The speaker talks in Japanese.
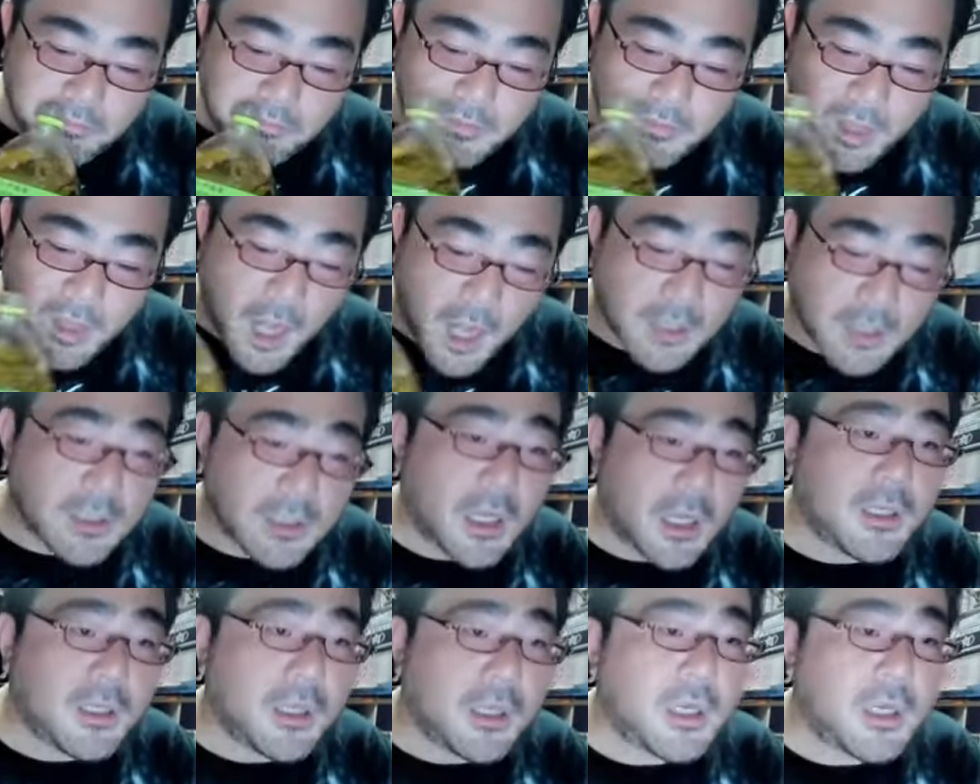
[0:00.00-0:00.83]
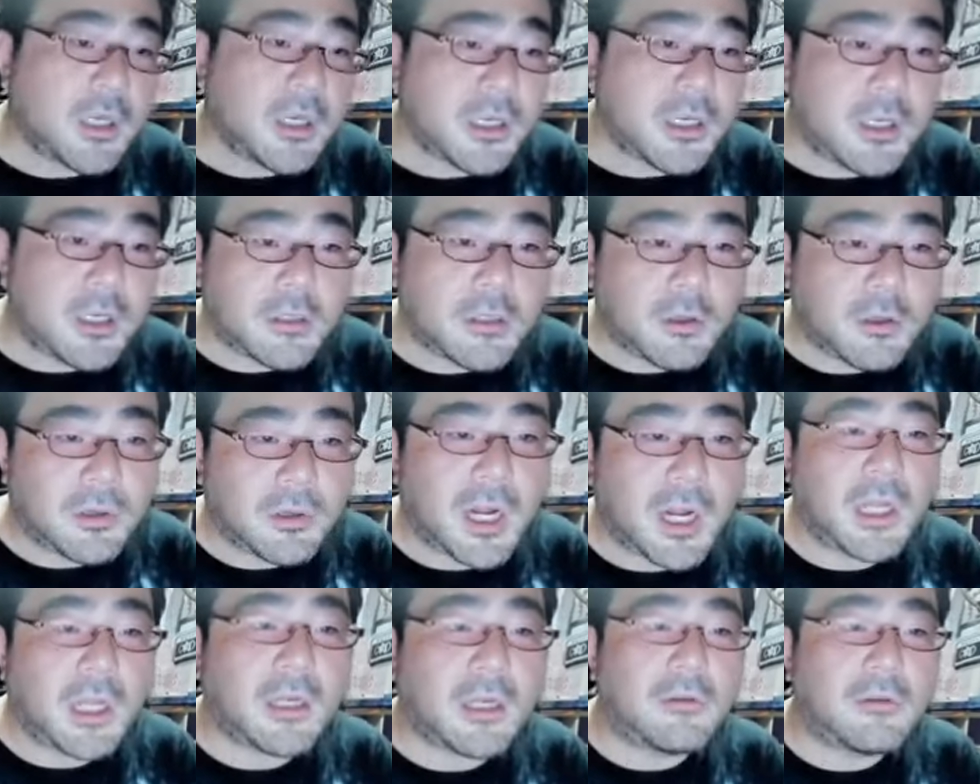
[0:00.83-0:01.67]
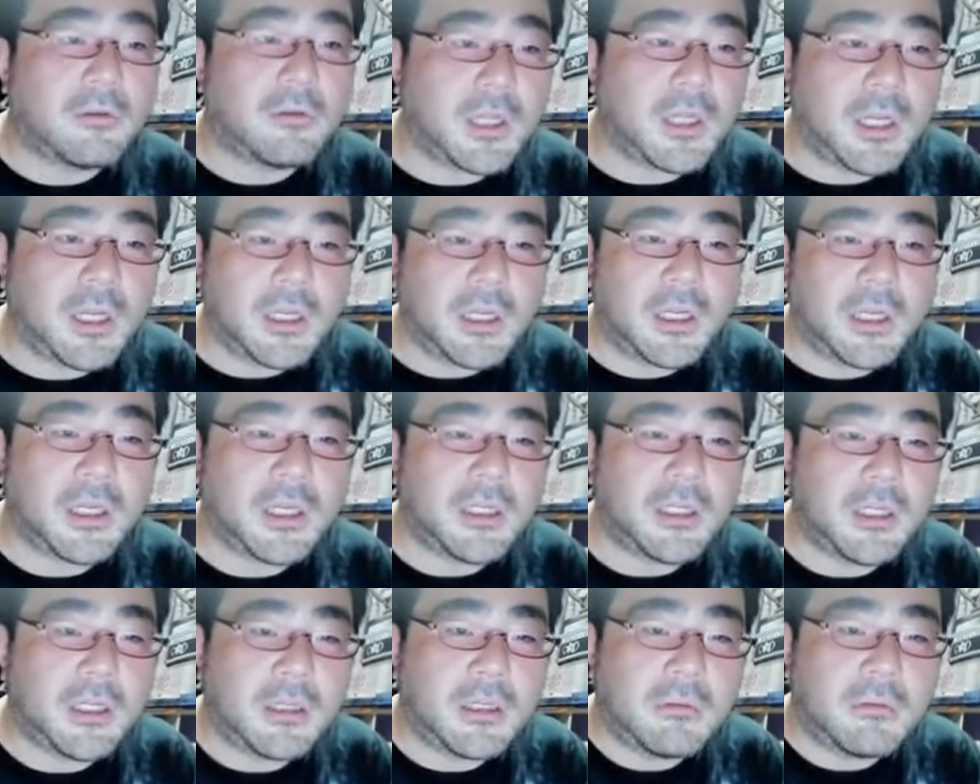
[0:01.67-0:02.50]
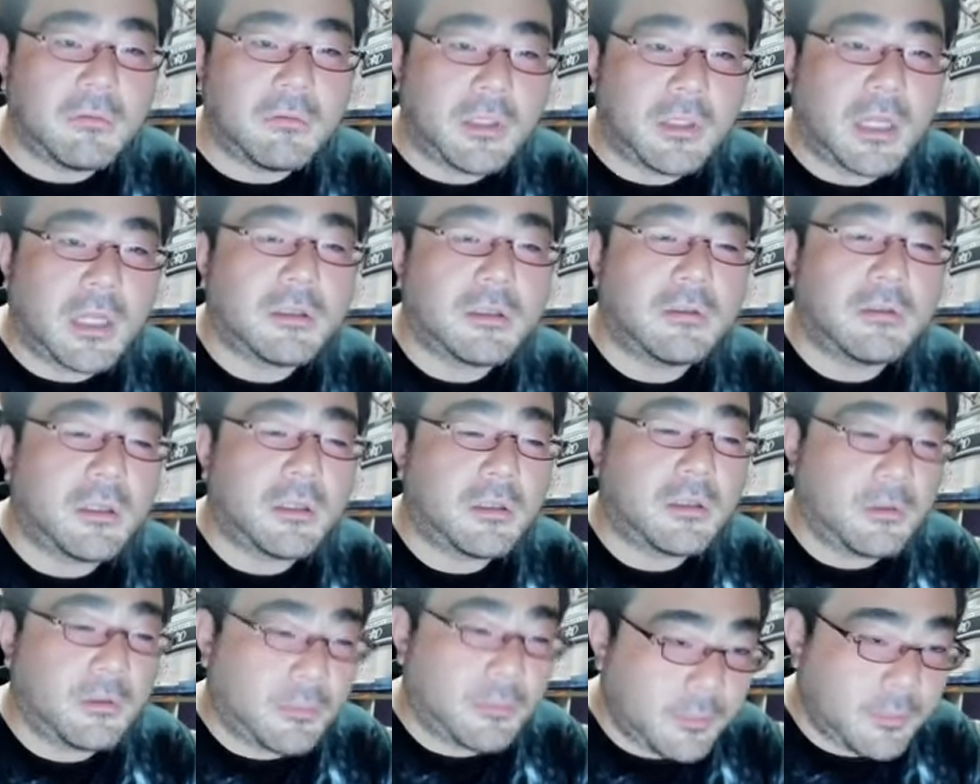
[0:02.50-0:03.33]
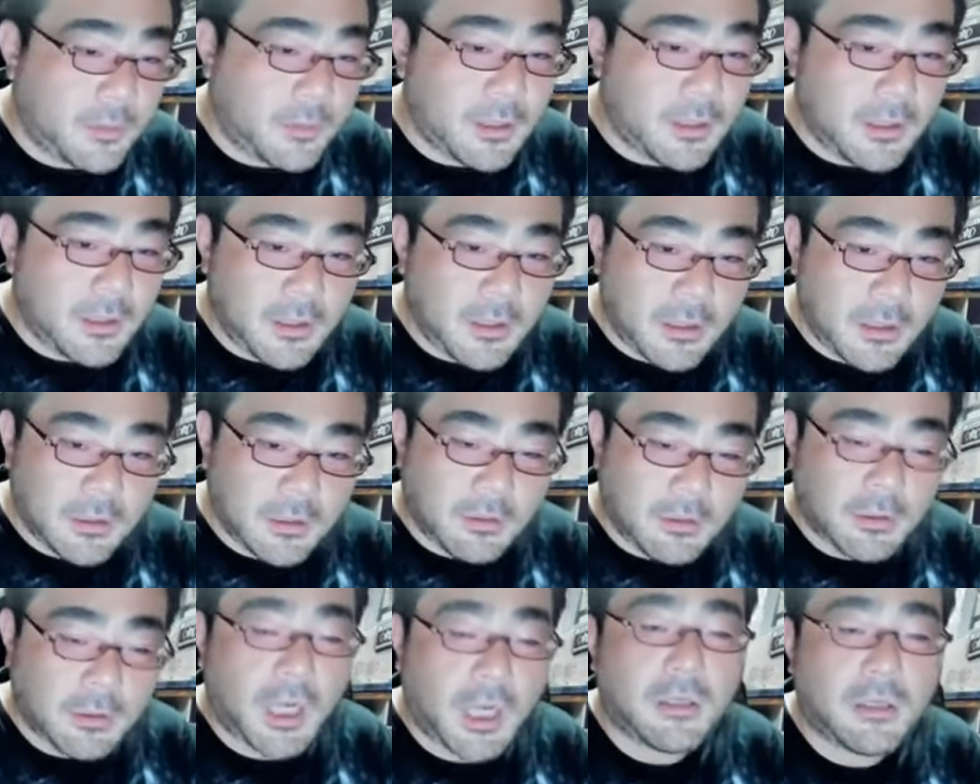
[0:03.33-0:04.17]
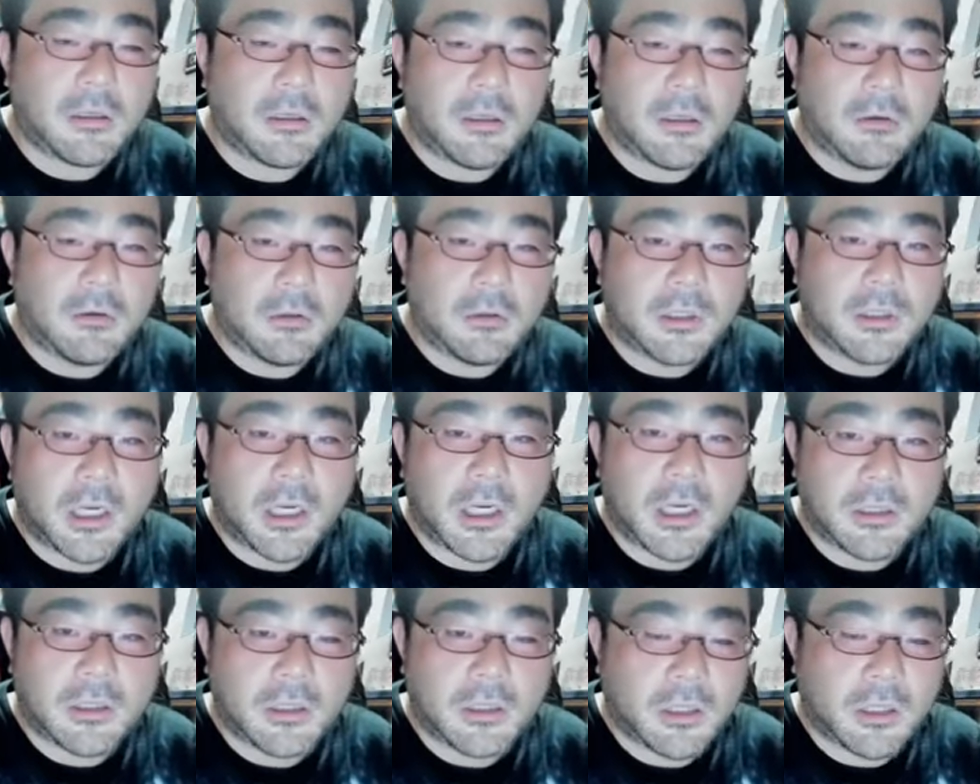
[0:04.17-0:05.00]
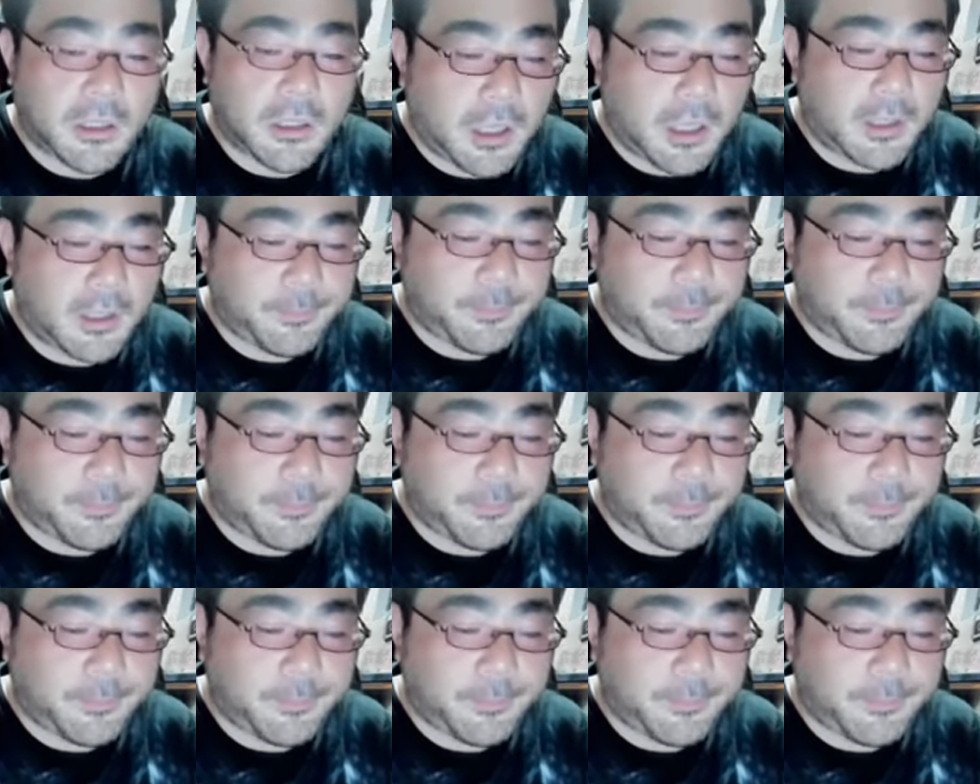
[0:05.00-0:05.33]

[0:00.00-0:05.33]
明日はね、トライクの点検を出すんですよ。トライクで大阪行くから。